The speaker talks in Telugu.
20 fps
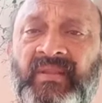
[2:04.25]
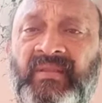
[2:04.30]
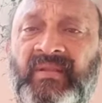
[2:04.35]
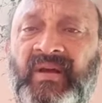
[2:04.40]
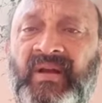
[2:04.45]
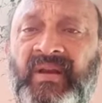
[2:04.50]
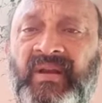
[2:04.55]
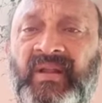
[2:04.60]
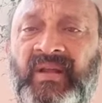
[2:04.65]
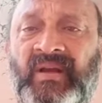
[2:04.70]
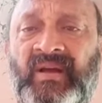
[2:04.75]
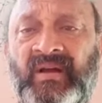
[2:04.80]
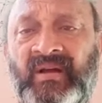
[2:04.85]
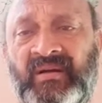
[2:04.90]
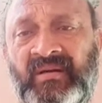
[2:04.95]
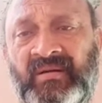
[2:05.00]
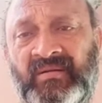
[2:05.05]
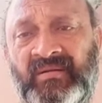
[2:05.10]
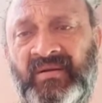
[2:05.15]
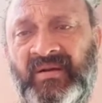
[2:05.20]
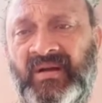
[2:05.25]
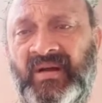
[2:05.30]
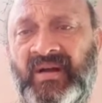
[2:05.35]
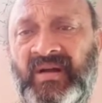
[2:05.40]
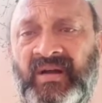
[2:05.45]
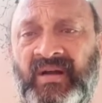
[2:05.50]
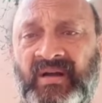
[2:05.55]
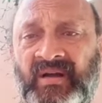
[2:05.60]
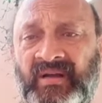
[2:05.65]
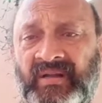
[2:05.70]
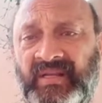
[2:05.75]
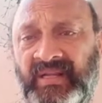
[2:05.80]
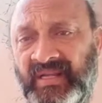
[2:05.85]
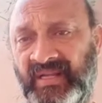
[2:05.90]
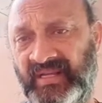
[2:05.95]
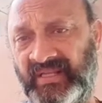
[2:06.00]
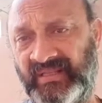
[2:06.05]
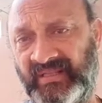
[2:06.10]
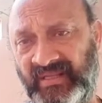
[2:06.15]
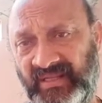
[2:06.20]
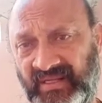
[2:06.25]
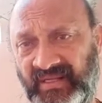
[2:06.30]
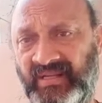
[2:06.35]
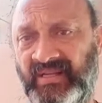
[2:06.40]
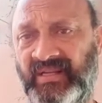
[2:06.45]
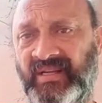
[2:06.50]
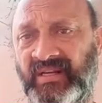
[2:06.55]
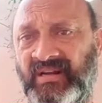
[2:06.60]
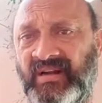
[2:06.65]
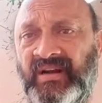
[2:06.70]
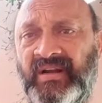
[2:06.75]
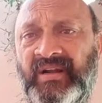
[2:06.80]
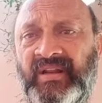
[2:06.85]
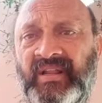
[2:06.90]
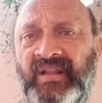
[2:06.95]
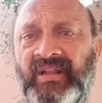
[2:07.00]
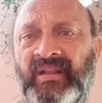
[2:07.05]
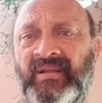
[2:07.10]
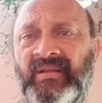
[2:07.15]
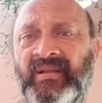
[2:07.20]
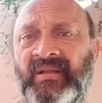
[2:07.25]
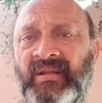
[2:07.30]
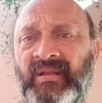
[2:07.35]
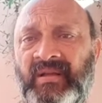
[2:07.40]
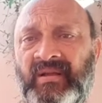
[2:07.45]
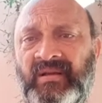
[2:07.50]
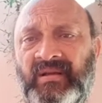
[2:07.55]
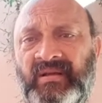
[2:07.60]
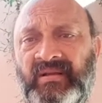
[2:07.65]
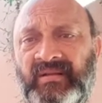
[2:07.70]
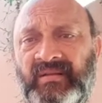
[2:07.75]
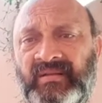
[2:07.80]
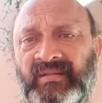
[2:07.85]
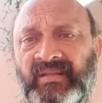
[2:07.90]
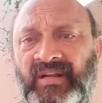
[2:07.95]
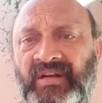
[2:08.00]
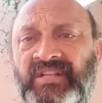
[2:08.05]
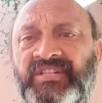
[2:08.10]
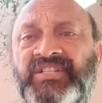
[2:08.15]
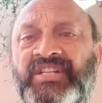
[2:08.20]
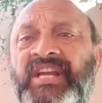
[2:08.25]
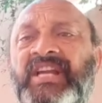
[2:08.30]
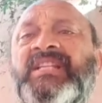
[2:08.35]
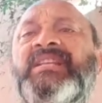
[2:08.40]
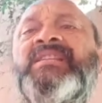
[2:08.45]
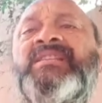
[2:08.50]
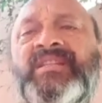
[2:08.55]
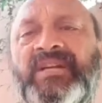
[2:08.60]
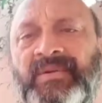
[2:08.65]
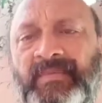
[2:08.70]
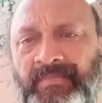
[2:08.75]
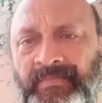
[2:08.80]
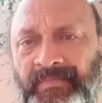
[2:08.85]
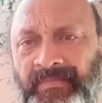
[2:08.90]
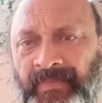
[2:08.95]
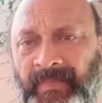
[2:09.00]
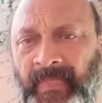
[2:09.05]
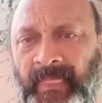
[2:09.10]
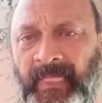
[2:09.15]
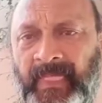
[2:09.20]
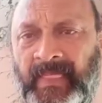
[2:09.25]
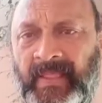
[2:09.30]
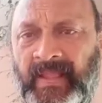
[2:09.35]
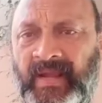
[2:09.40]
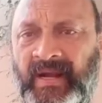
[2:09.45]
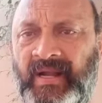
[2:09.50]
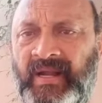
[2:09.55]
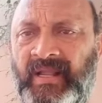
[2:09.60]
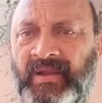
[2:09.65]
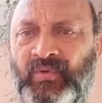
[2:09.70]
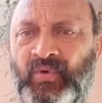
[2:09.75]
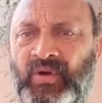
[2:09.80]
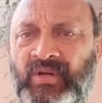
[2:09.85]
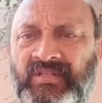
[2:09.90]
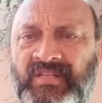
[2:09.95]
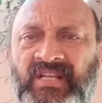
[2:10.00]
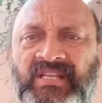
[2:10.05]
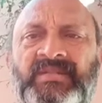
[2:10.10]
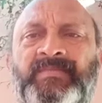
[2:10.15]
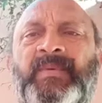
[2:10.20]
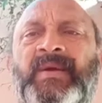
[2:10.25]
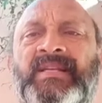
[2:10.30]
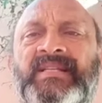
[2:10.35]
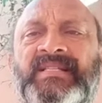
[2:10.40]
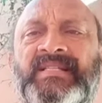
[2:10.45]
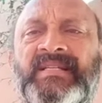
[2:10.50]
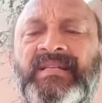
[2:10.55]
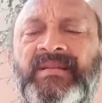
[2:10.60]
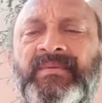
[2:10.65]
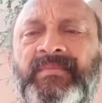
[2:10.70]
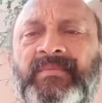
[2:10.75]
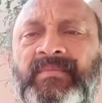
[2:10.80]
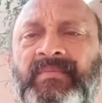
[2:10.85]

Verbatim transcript: దాన్ని ఈ ఇట్లాంటి దాన్ని ఛేదించడం అంటే ఒక సస్పెన్స్ని